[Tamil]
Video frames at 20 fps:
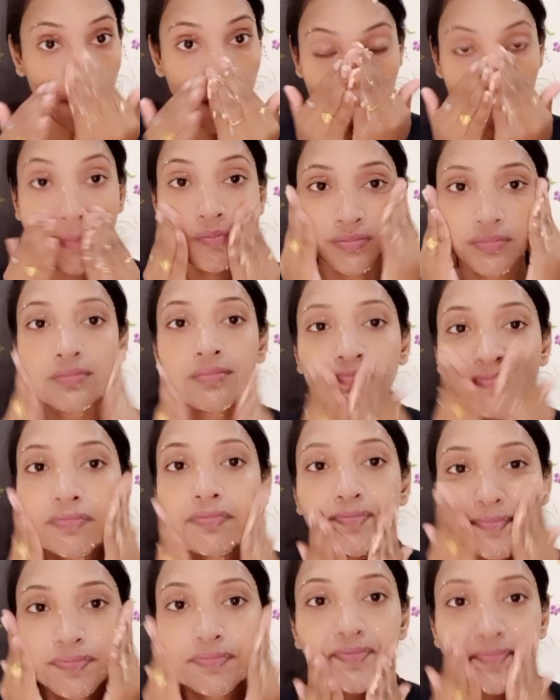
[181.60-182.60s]
அண்ட் இது ஒவ்வொரு
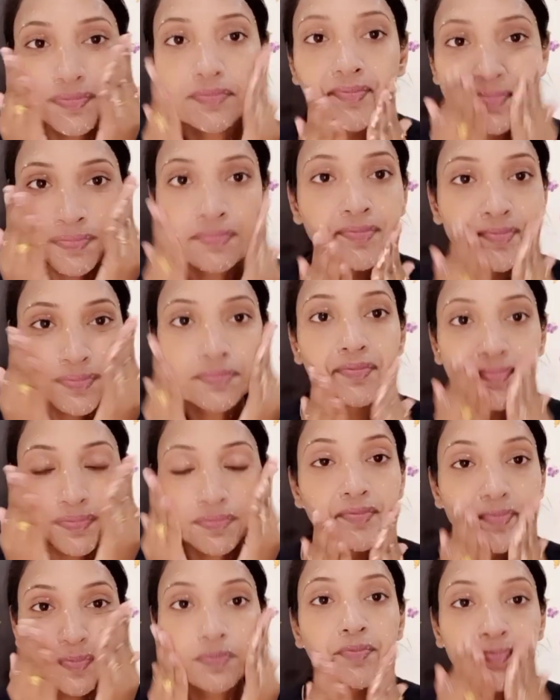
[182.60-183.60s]
ஸ்டெப்பில் நம்மளுக்கு ரிசல்ட்
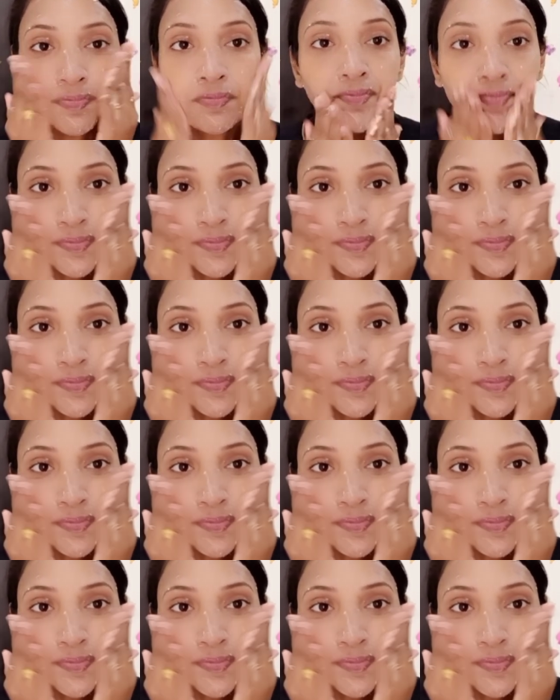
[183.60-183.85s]
இருக்கும்